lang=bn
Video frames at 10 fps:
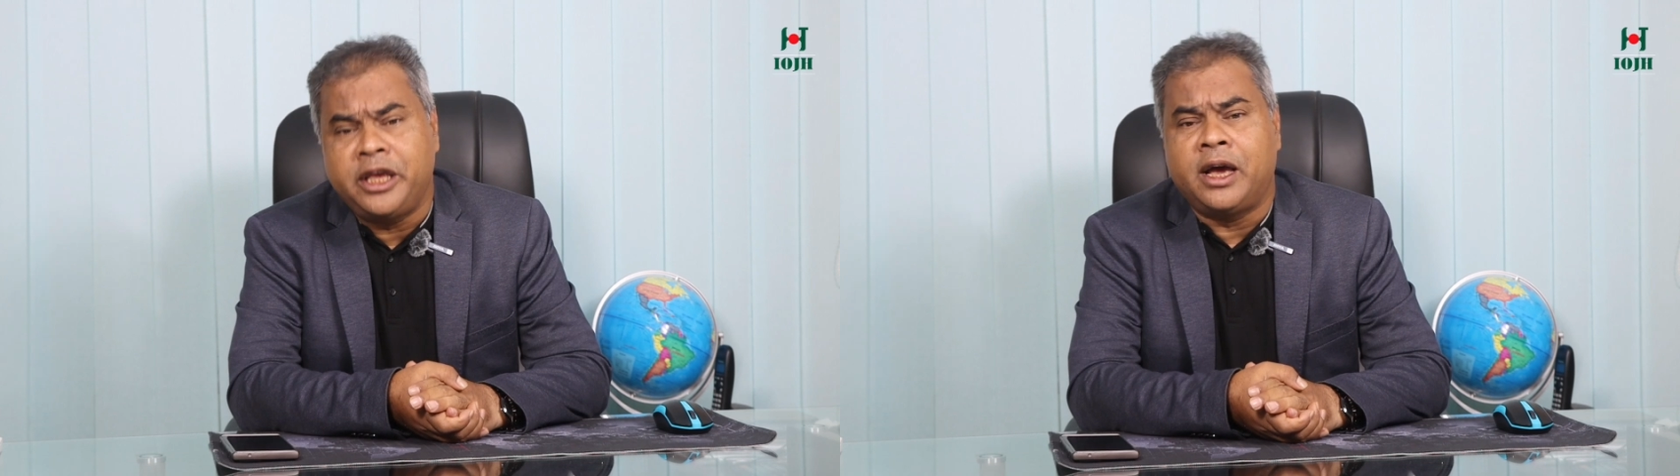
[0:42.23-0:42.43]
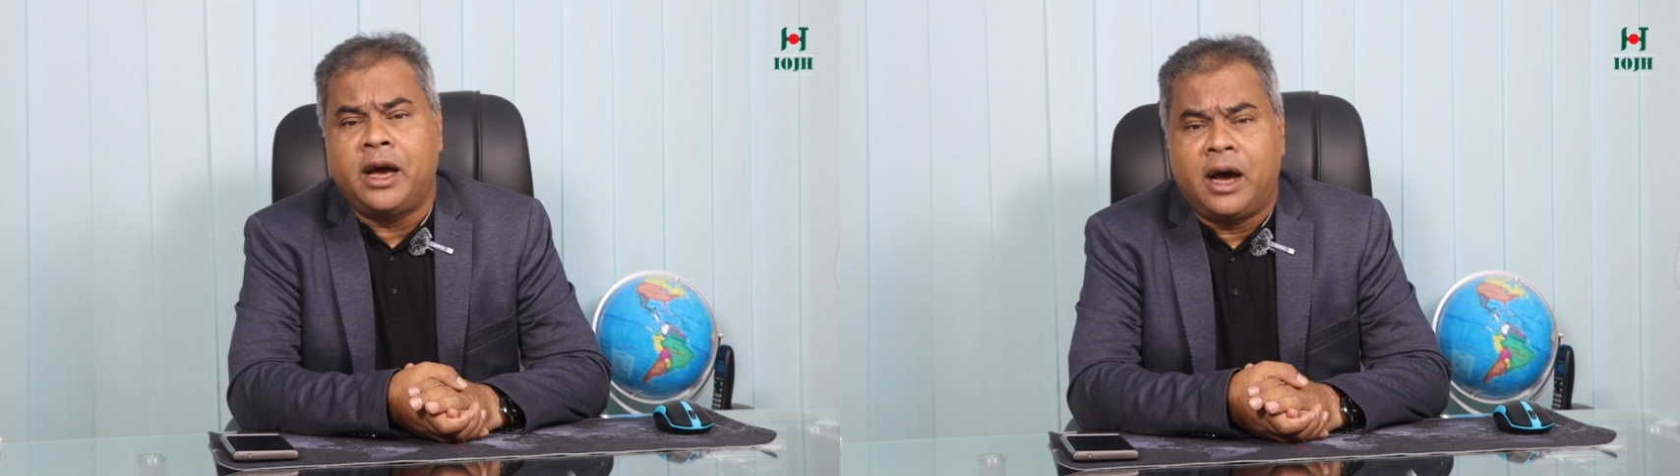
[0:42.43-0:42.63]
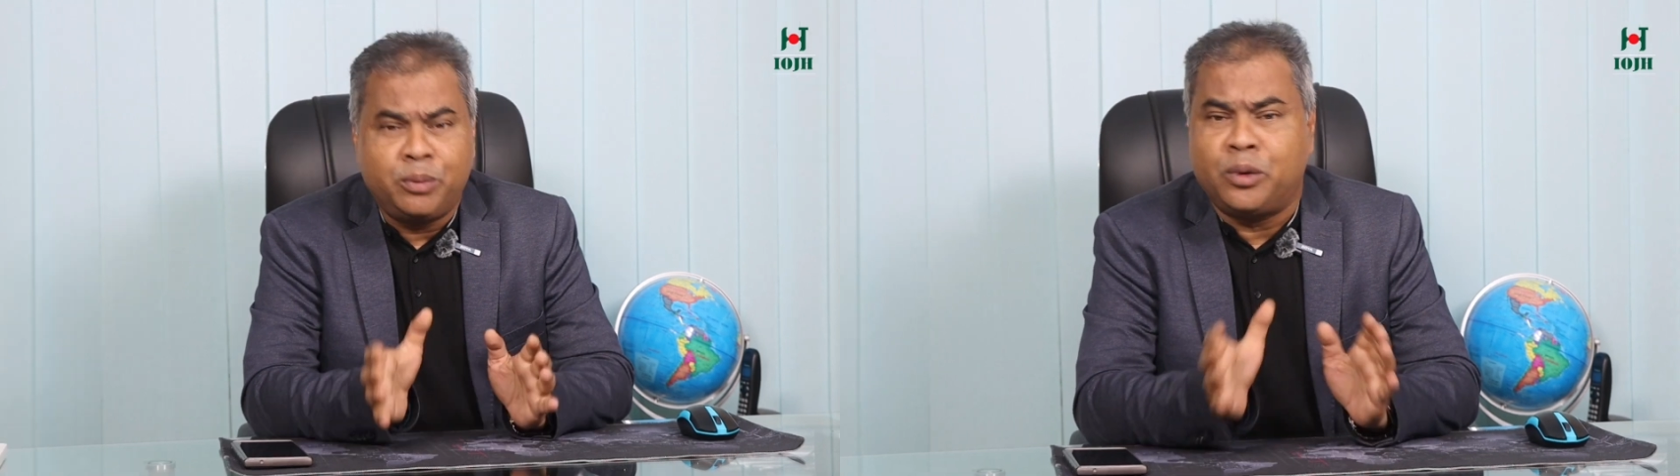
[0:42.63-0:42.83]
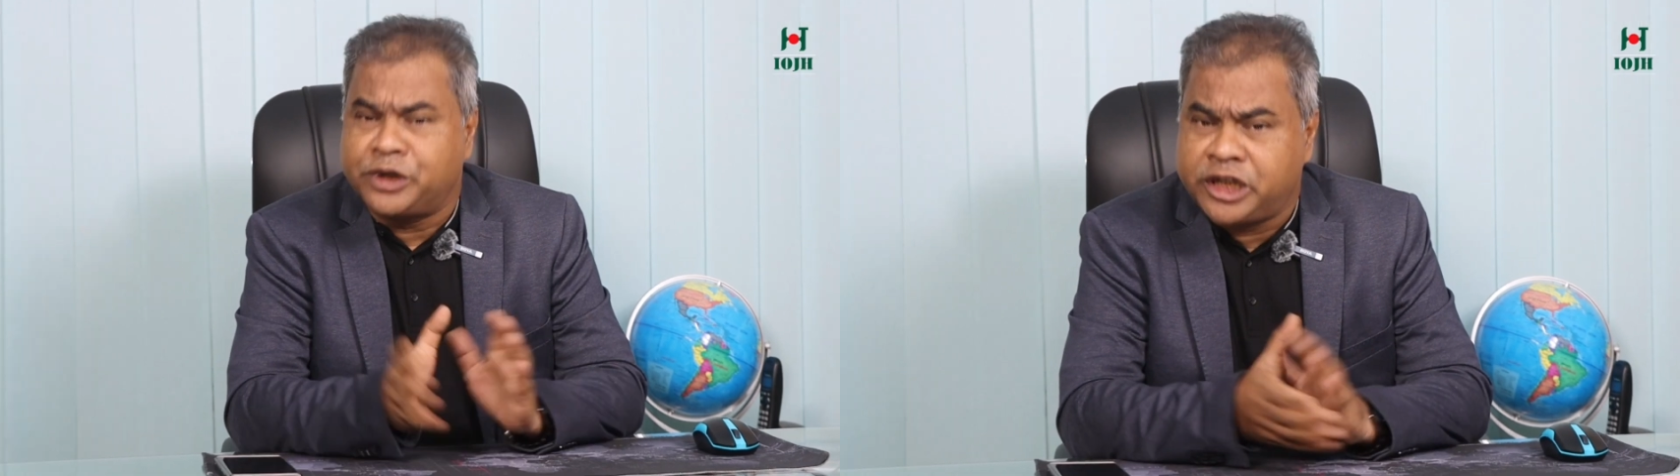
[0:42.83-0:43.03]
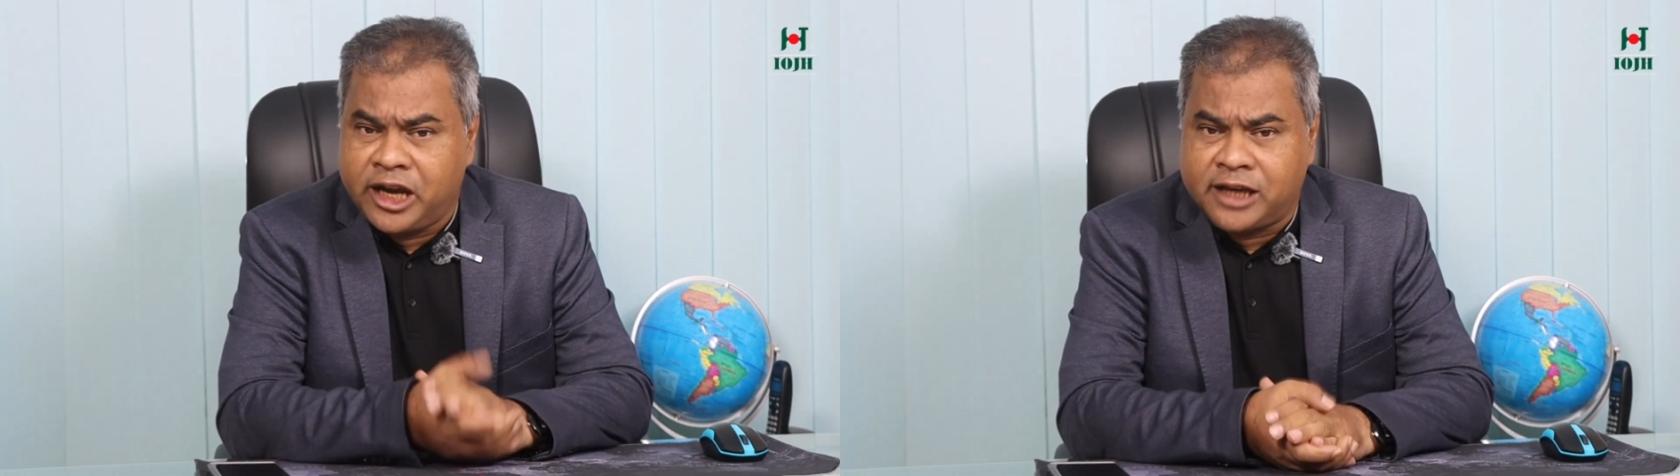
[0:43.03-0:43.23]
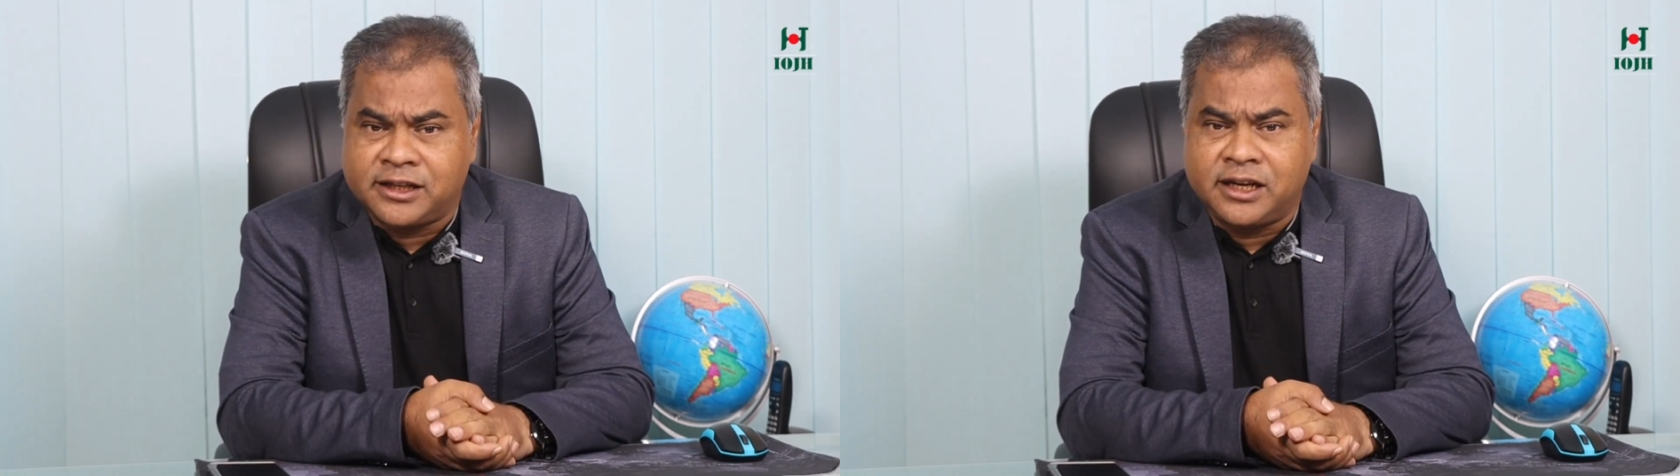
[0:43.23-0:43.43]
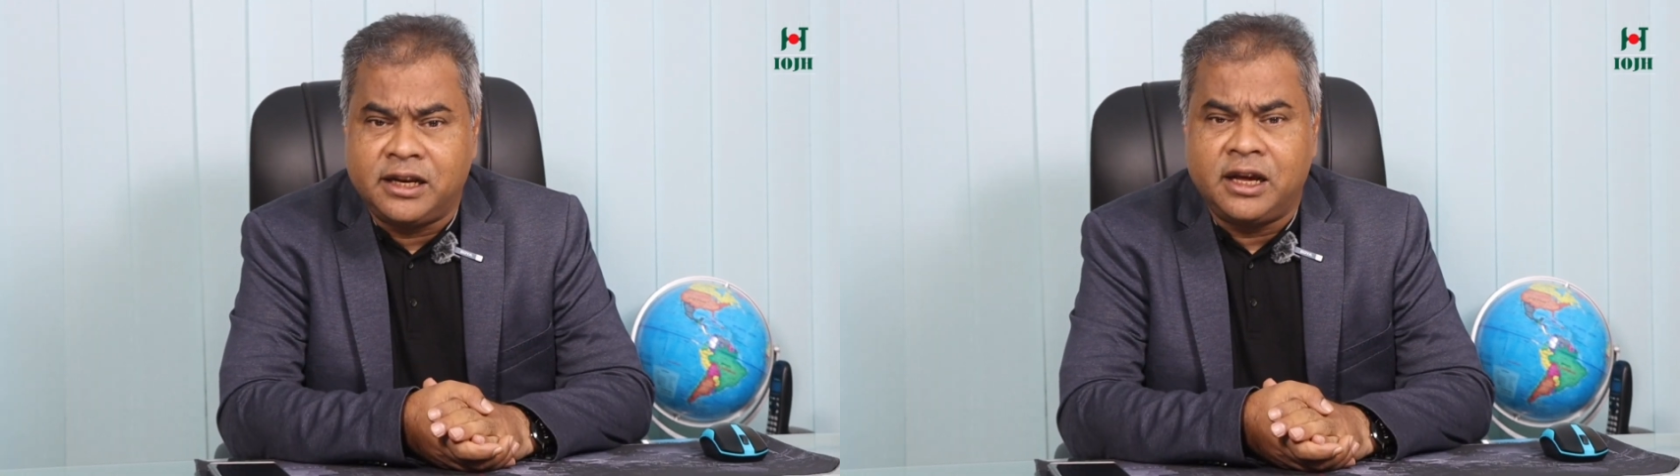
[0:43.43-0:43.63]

বিভিন্ন প্রফেশনে আছেন